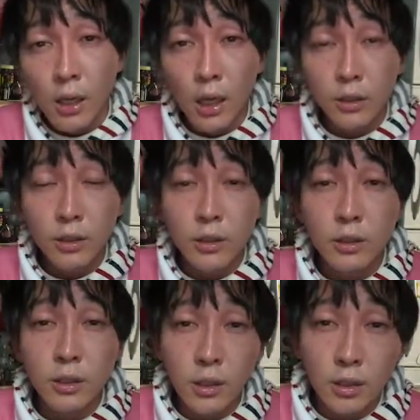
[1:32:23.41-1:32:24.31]
あの、い、
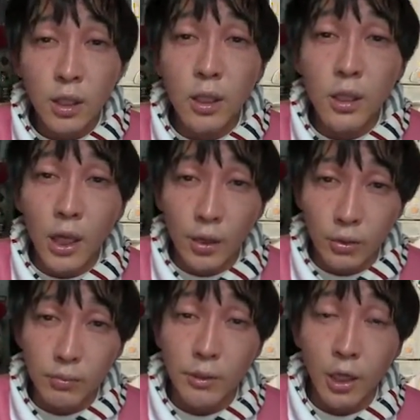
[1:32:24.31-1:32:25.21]
言ってんな
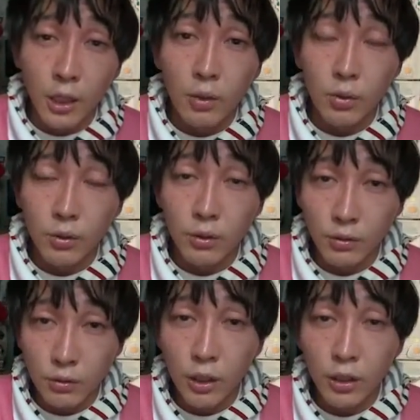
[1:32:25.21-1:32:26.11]
よ、みたいなこと
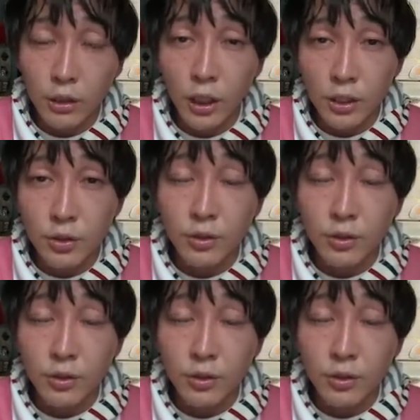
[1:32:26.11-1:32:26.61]
言われて、